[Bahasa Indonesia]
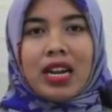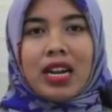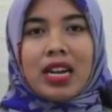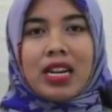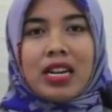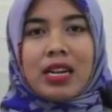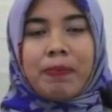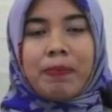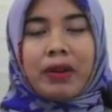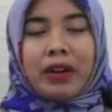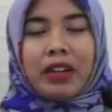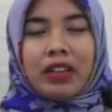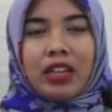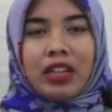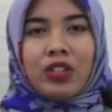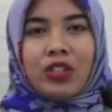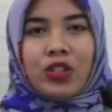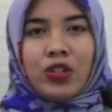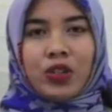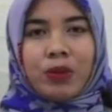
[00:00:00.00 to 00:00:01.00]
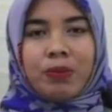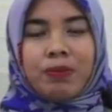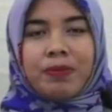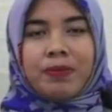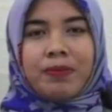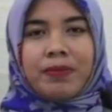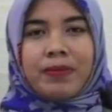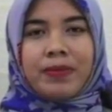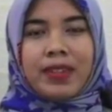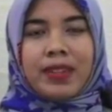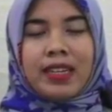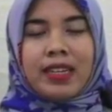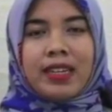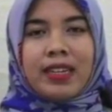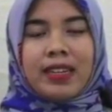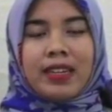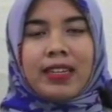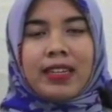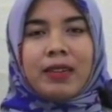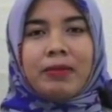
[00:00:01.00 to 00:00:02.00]
di pertas shop.
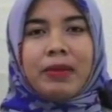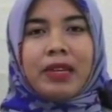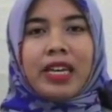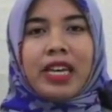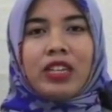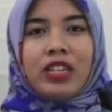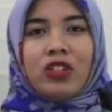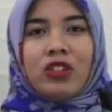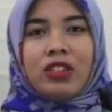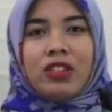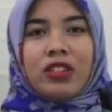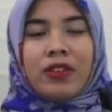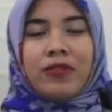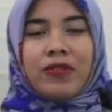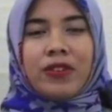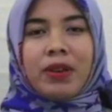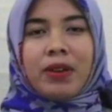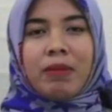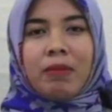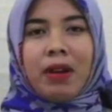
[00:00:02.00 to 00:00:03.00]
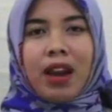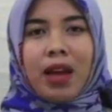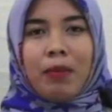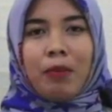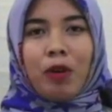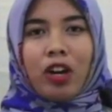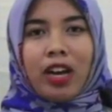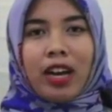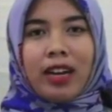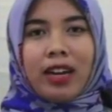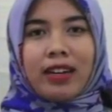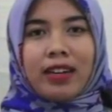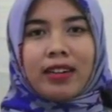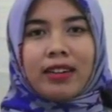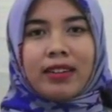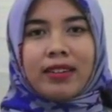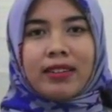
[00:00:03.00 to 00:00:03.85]
Demikian Juris TV melaporkan.